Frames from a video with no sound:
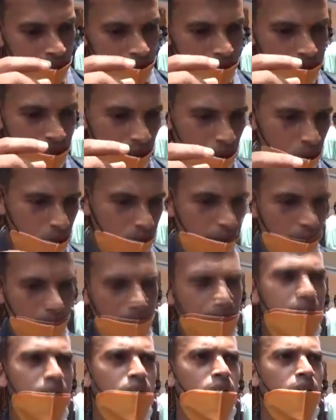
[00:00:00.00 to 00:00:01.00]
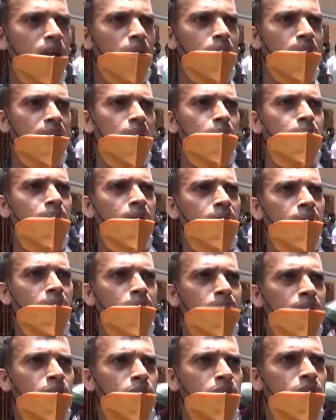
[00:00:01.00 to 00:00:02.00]
যে কোনোভাবে আমাদের
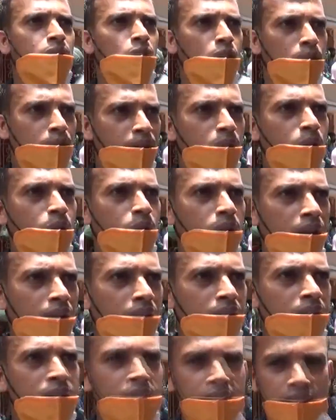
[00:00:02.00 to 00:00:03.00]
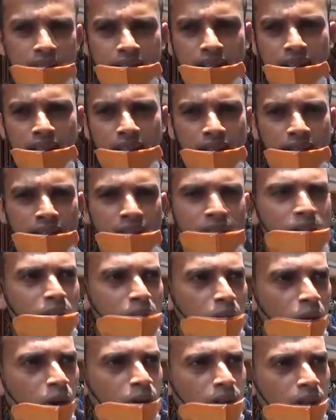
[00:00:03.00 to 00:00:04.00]
বেতন দিতে হবে করোনার যে
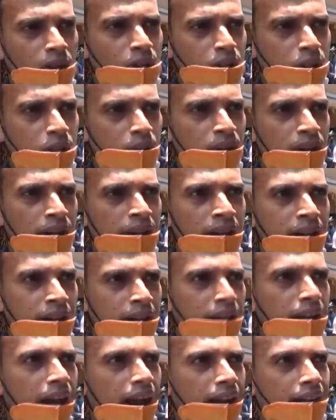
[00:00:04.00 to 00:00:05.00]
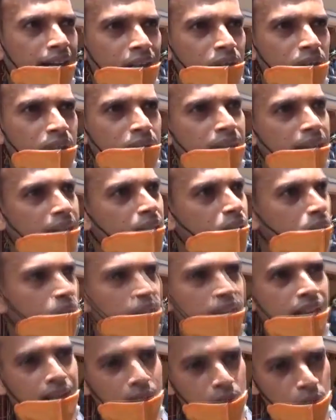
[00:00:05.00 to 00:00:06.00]
লকডাউনের সময় আটকানো যাবে না কিন্তু
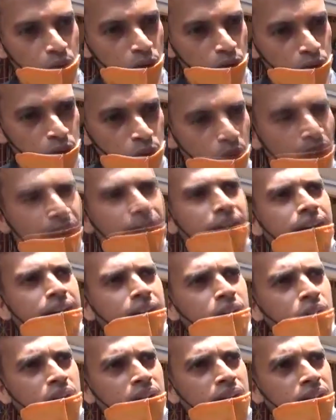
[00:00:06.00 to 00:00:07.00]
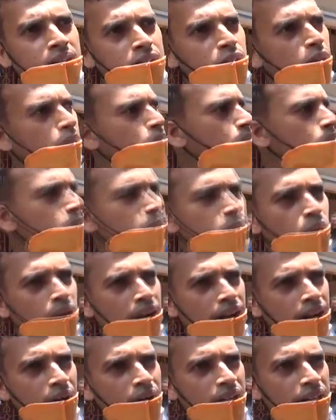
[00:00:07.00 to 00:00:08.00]
এটা কোনো তোয়াক্কাই করে সব কিছু
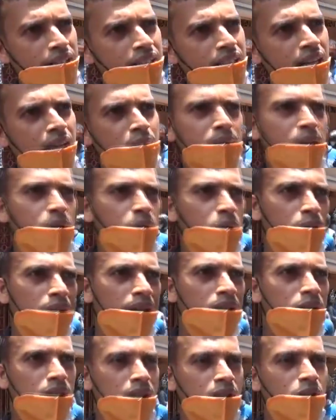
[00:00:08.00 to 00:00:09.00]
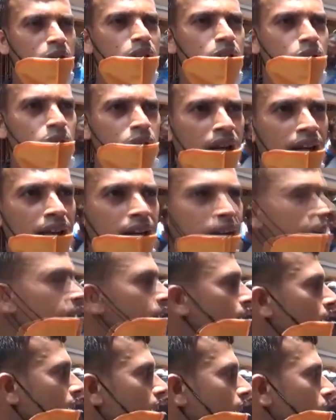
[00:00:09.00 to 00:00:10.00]
তোয়াক্কা করে সেটা আমরা কোনো বেতন টেতন কিছু নাই
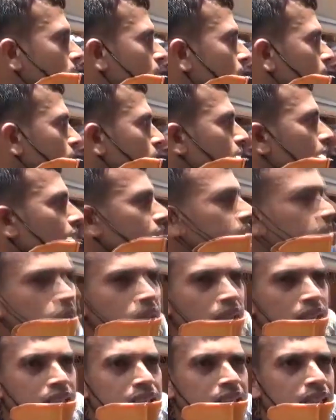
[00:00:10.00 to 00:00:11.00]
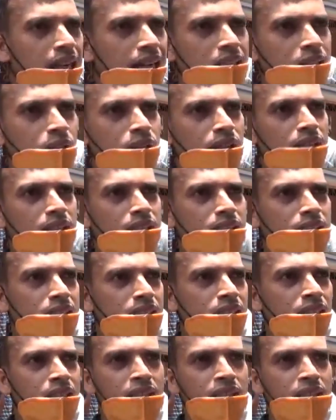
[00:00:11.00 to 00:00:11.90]
আমরা কাজে করে দিতেছে কাজে করে দিতেছে